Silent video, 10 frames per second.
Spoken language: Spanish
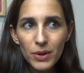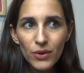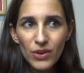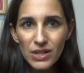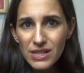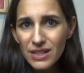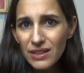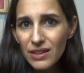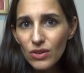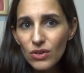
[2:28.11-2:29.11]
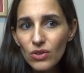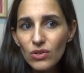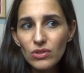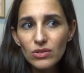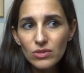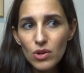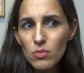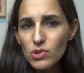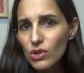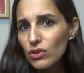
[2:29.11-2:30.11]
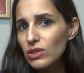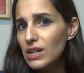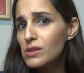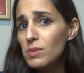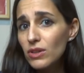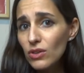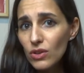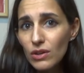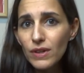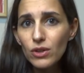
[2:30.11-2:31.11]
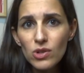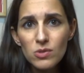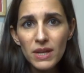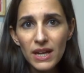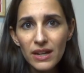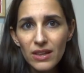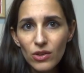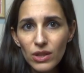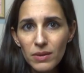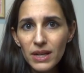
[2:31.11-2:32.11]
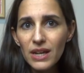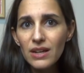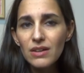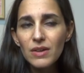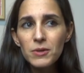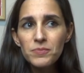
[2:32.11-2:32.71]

pero no en el sentido como se lo transmitió, ¿no? Le faltó explicarle de dónde venía